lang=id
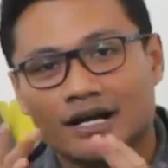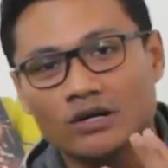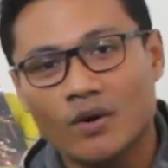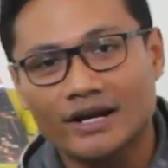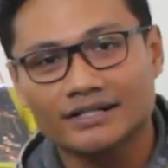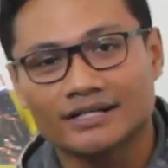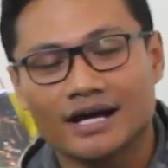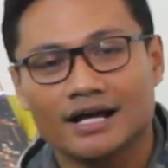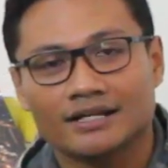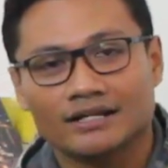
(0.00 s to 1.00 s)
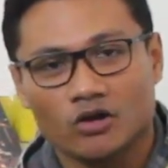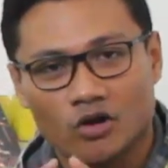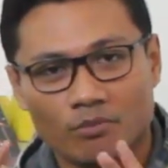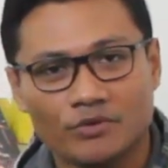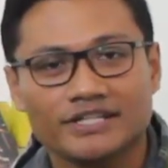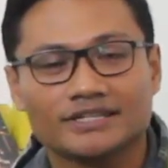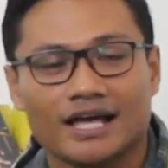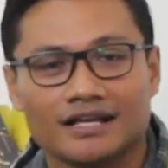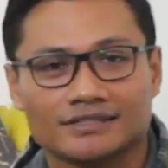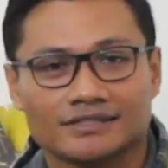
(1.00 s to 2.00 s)
Keluarga,
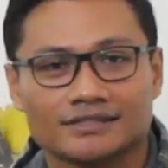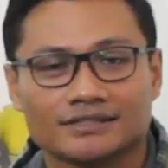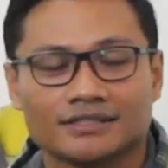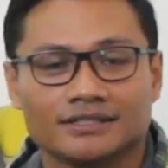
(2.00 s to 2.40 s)
komunitas